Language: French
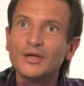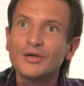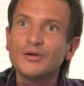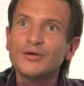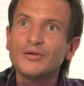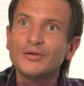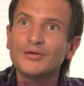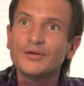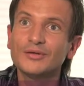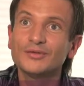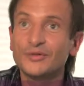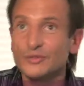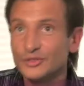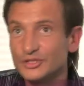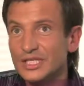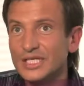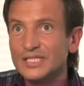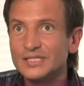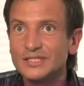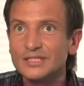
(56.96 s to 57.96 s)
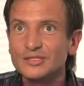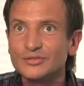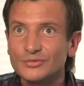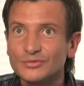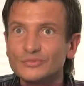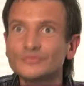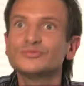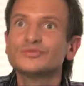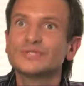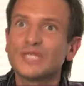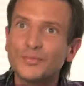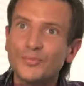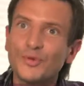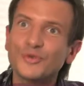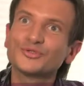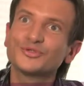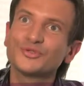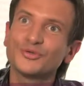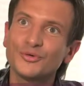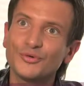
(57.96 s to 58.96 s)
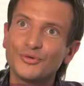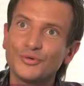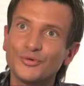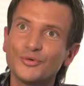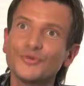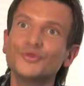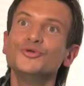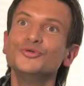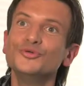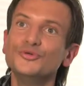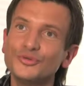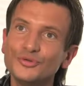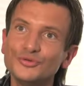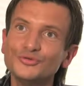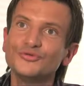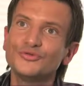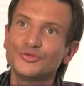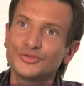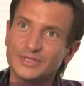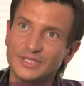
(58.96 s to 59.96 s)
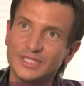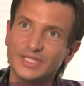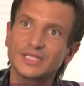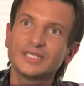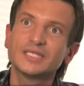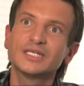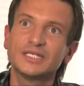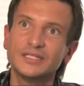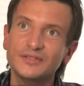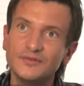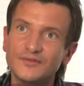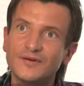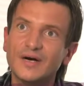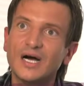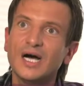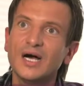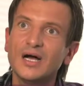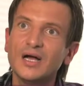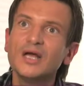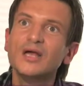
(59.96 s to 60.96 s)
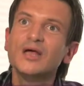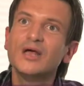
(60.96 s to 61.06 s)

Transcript: Euh, dans chaque saison, nous apporterons une nouveauté qui va